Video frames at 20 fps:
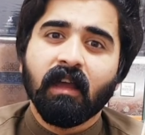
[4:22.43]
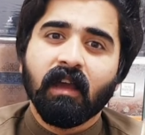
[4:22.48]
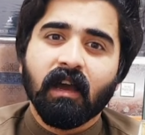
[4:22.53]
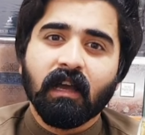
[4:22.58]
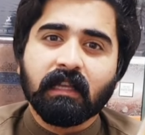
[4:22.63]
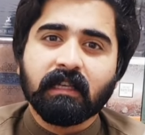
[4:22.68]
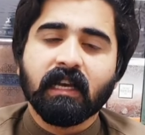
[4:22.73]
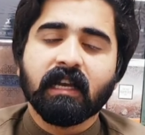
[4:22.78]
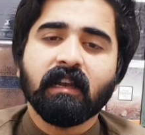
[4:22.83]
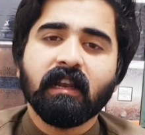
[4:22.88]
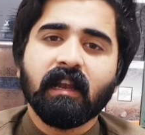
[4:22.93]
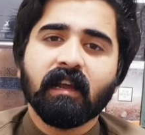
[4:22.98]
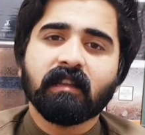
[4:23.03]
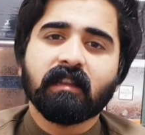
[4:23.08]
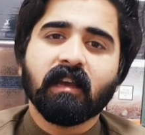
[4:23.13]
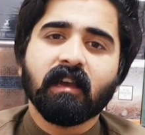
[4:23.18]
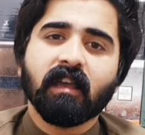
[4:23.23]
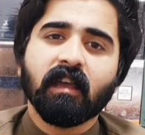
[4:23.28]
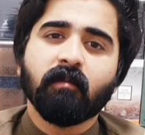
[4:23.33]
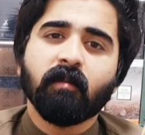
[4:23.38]
अच्छा नहीं
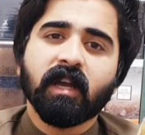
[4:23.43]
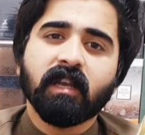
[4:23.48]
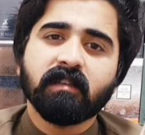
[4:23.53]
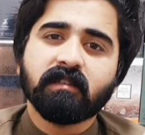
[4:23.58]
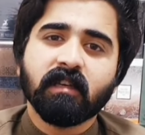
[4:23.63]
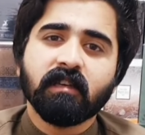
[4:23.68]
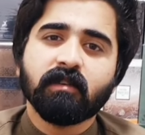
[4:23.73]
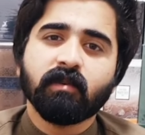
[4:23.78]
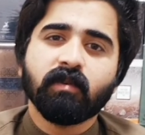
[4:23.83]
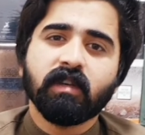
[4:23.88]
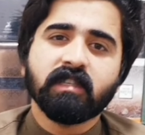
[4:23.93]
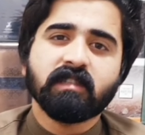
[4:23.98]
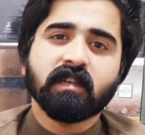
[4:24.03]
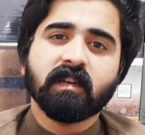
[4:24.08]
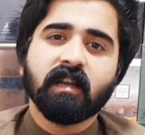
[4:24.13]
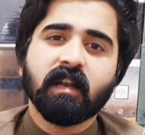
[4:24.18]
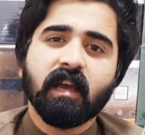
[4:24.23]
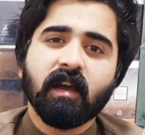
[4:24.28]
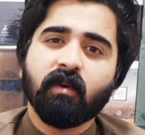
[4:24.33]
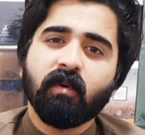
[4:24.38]
लगता कि हमारी चीज़
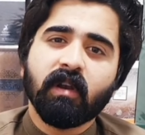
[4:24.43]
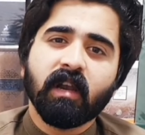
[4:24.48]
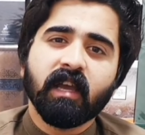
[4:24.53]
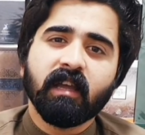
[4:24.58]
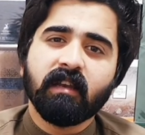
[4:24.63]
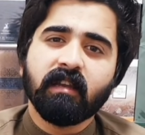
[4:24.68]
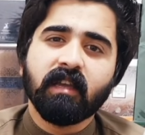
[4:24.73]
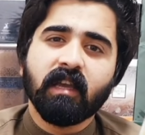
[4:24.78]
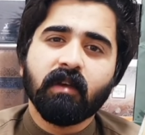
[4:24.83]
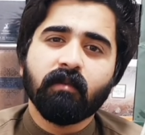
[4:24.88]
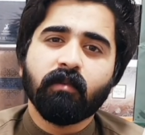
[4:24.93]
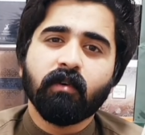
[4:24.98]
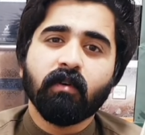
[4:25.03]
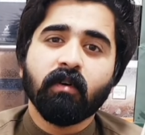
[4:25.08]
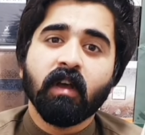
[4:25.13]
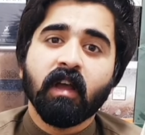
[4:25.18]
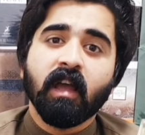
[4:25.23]
ओरिजिनल है ऑनलाइन ये वो